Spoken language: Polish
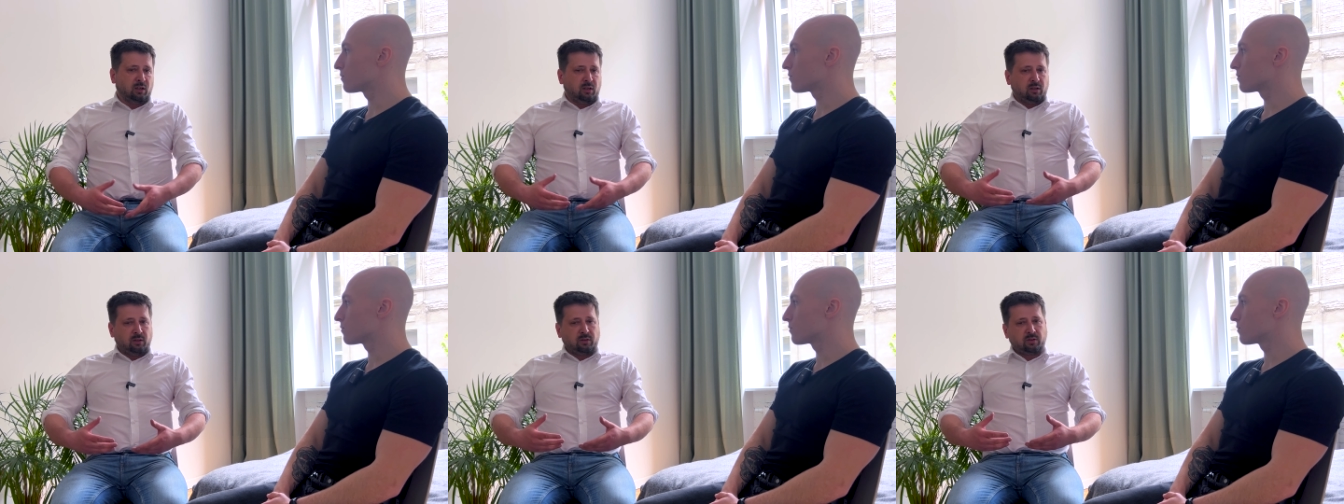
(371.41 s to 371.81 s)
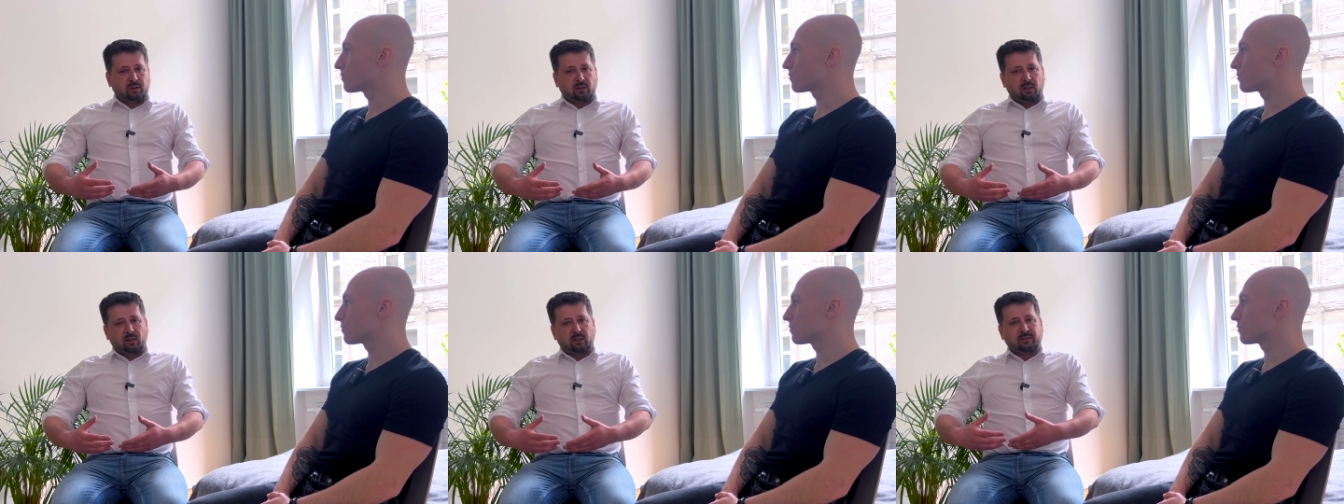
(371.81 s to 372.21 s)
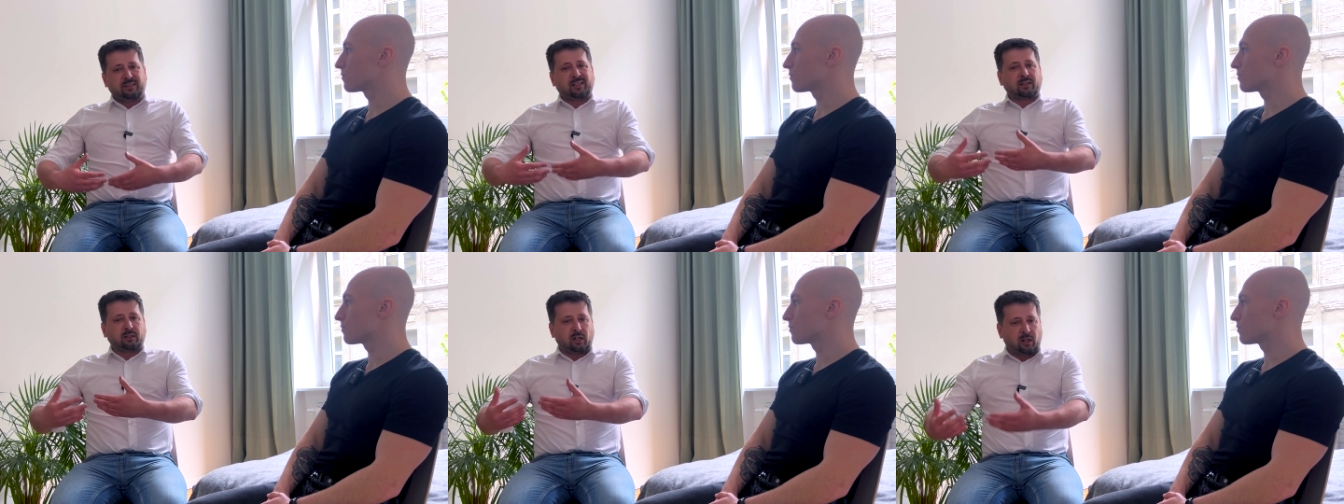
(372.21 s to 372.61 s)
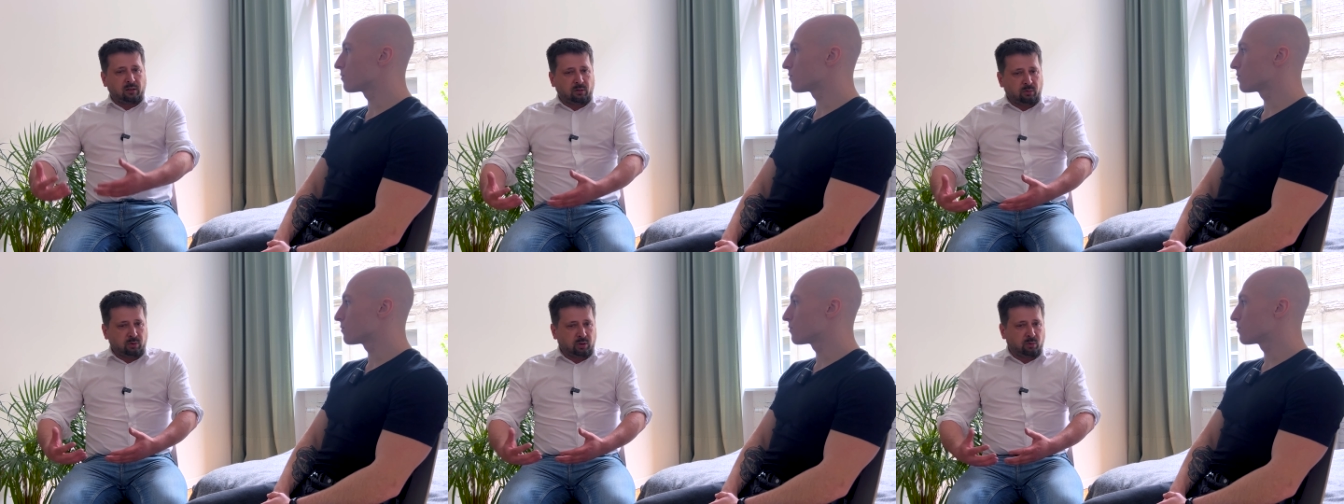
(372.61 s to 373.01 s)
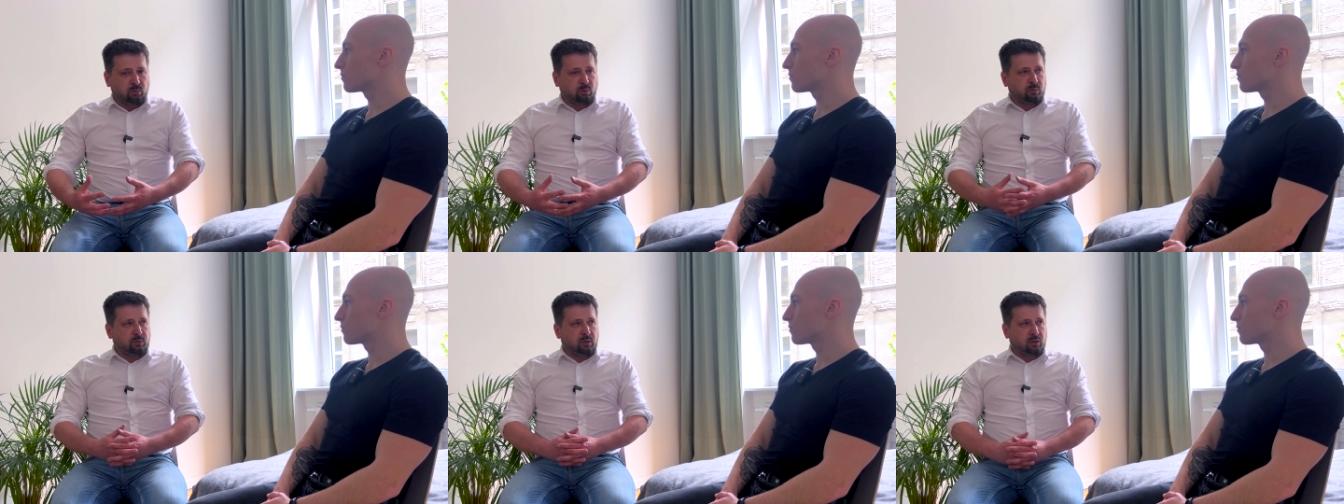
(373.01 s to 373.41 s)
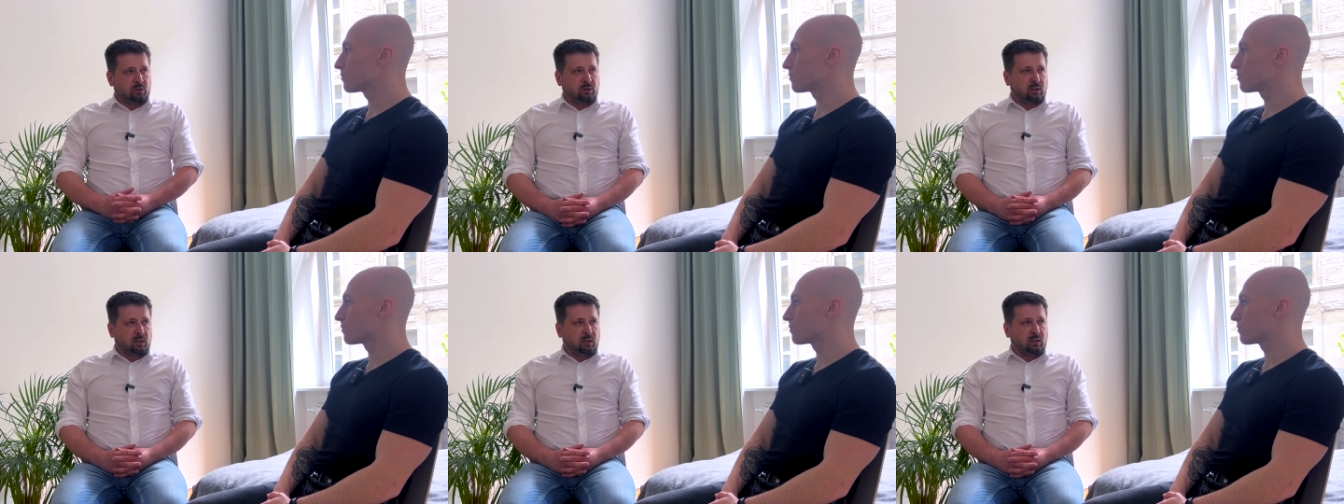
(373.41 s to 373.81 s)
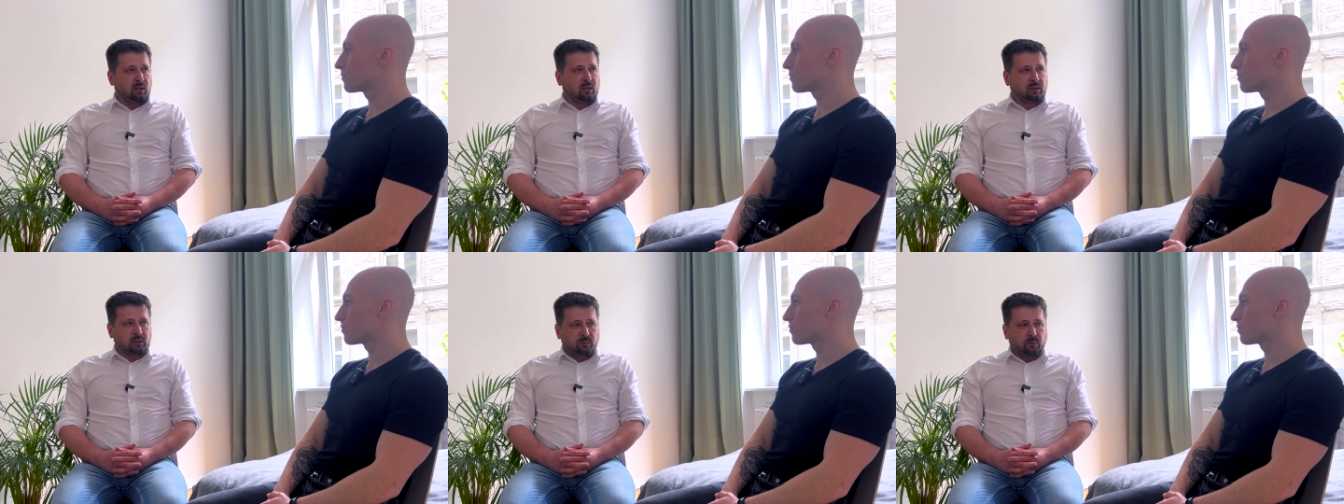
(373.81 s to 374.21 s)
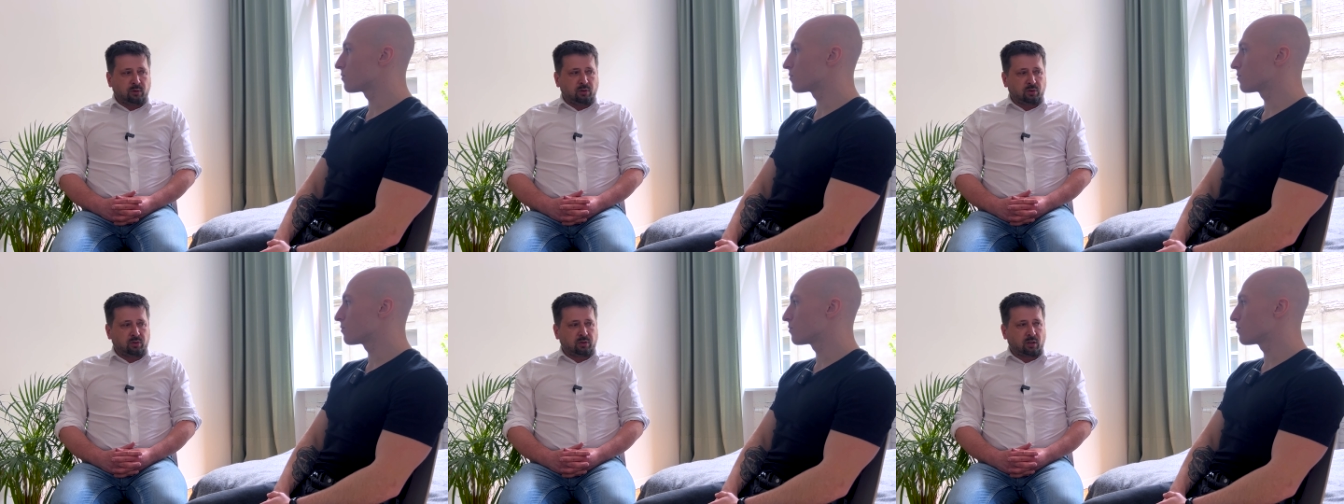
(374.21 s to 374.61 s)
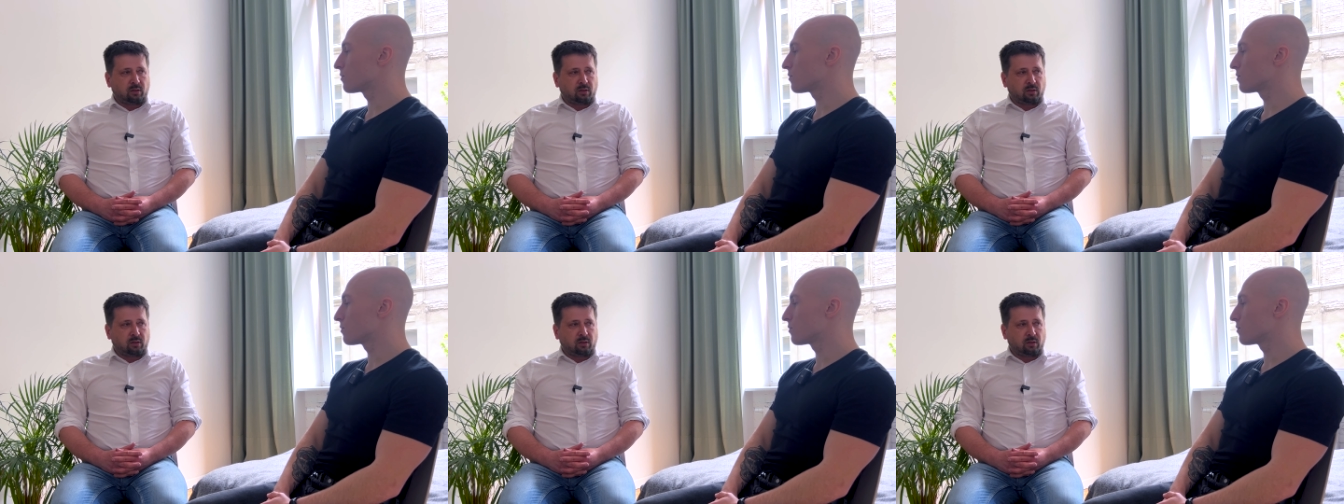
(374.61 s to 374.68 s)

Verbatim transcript: że targają się również na, na swoje życie.